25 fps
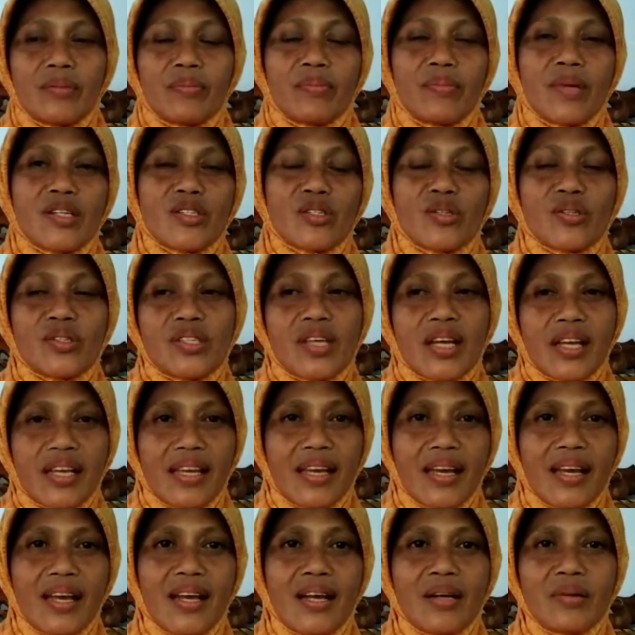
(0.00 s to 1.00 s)
maksud
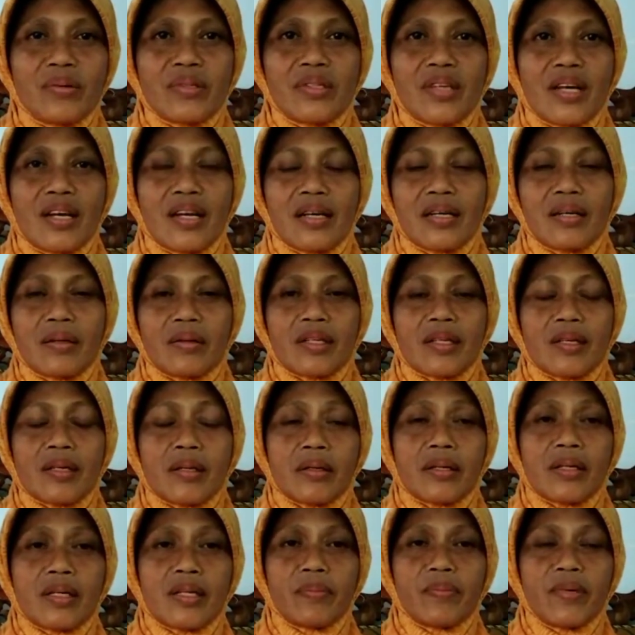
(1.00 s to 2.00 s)
saya usaha
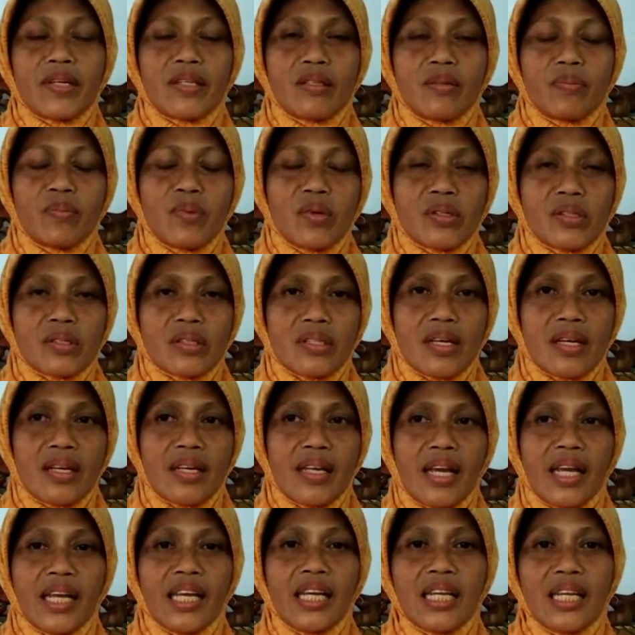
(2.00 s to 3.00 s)
kulit the box
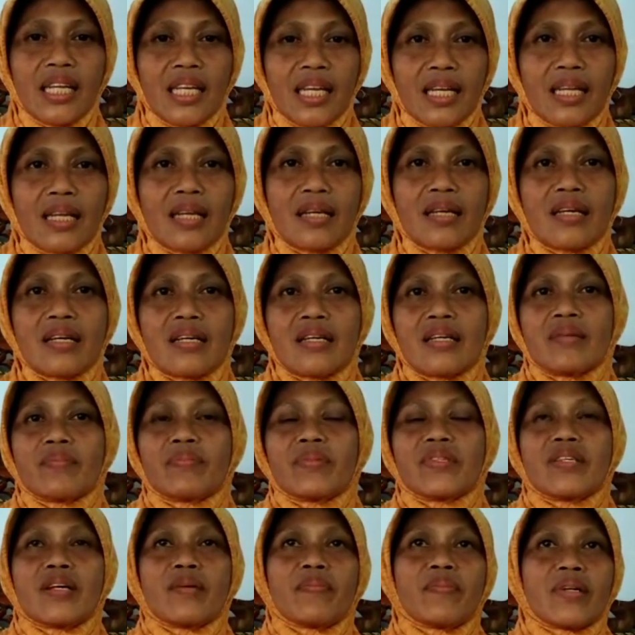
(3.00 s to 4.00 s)
saya ini
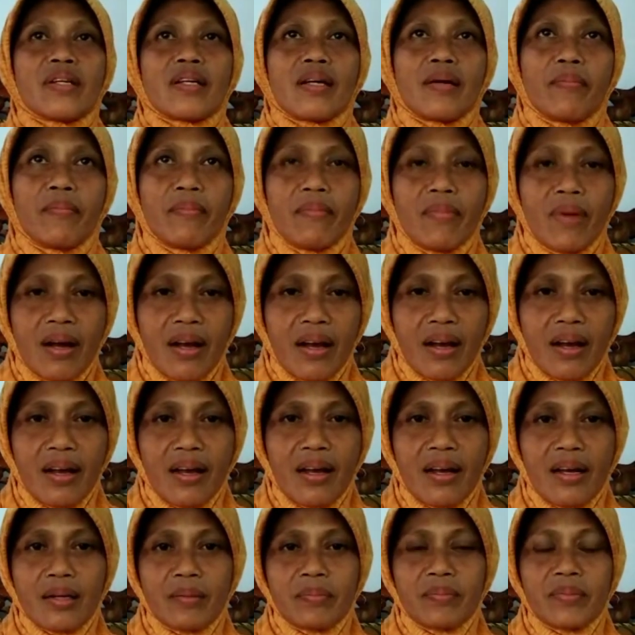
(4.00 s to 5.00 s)
bisa
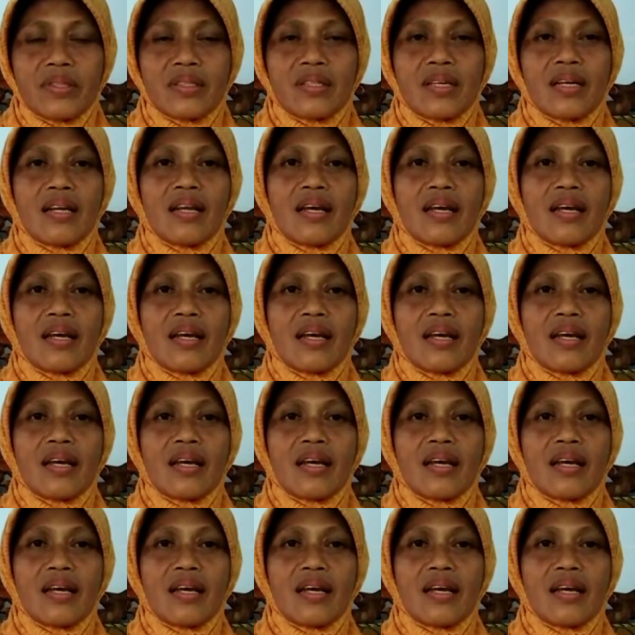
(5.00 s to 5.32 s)
berkembang bisa